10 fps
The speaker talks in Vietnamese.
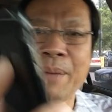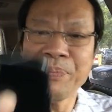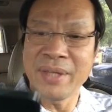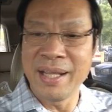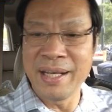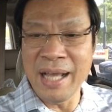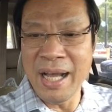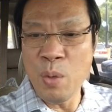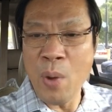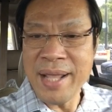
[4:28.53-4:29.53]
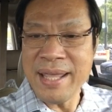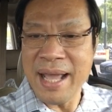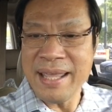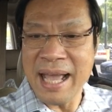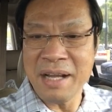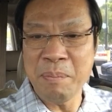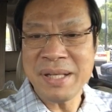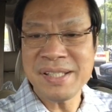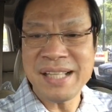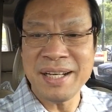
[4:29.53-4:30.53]
cấp thì hơi quá dài dặn
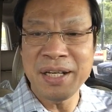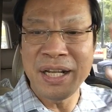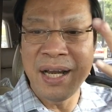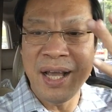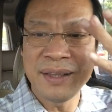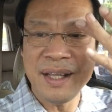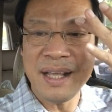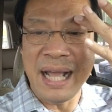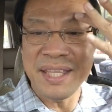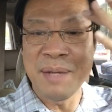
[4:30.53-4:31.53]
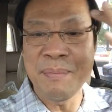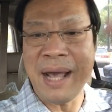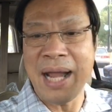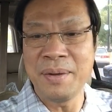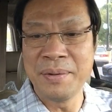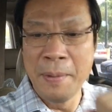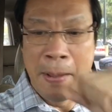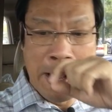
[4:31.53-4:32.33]
mắt xanh thì lên tới cả chân mài luôn